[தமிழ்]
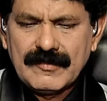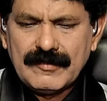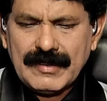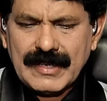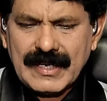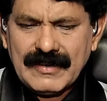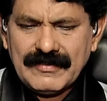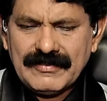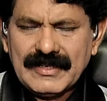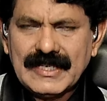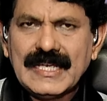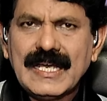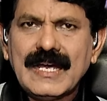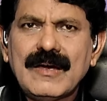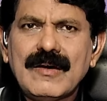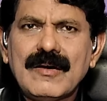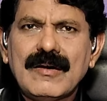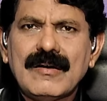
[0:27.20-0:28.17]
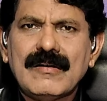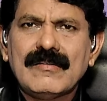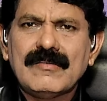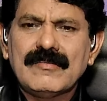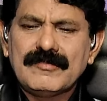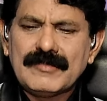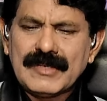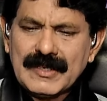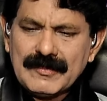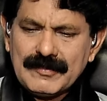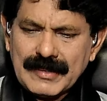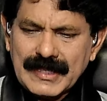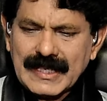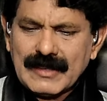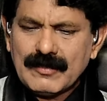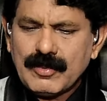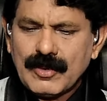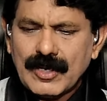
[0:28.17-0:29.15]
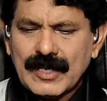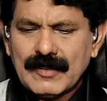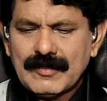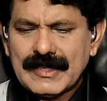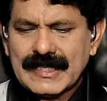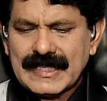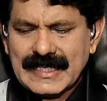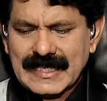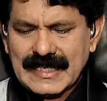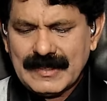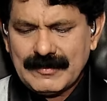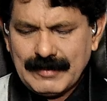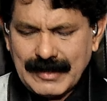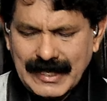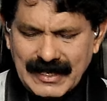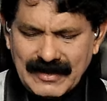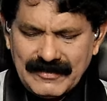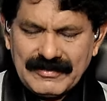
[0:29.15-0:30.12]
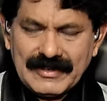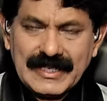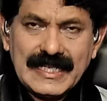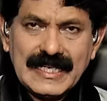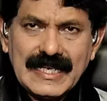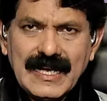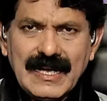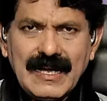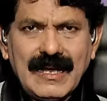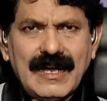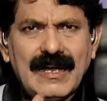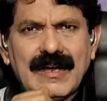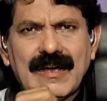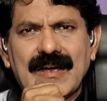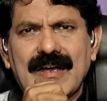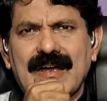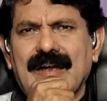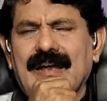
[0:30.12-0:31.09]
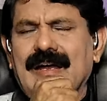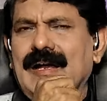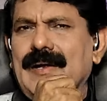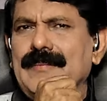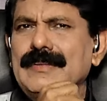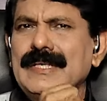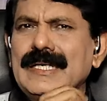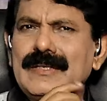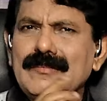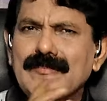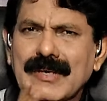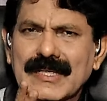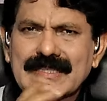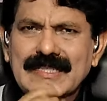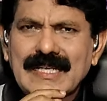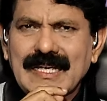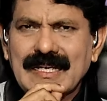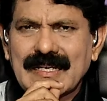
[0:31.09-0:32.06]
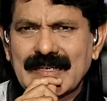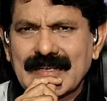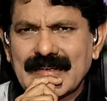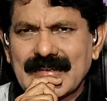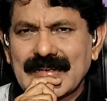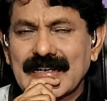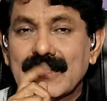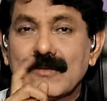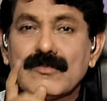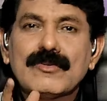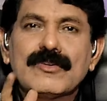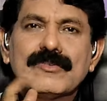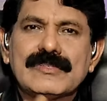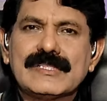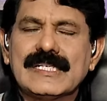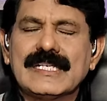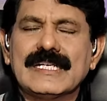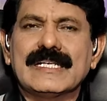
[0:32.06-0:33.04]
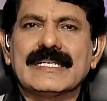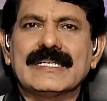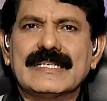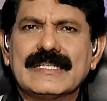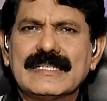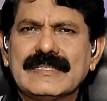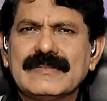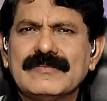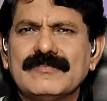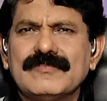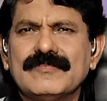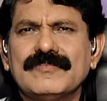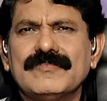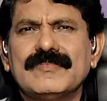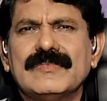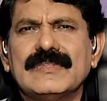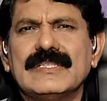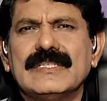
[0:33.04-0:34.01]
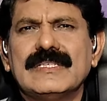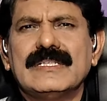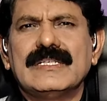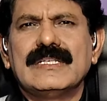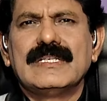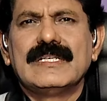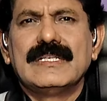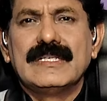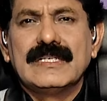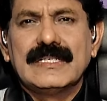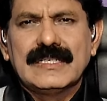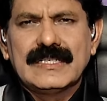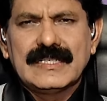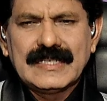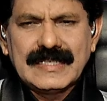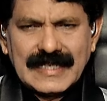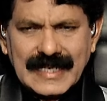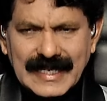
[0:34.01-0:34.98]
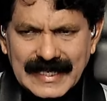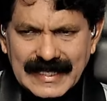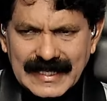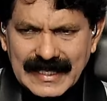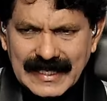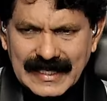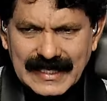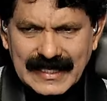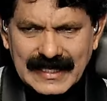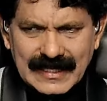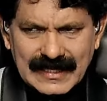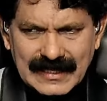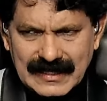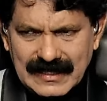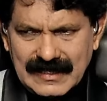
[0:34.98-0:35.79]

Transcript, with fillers: பெராஃபிலியா மிகப்பெரிய புகழ்பெற்ற பேராஃபிலியா அப்படின்னு பார்த்தா ரெண்டு மூணு விஷயங்கள் இருக்குது நடிகைகள்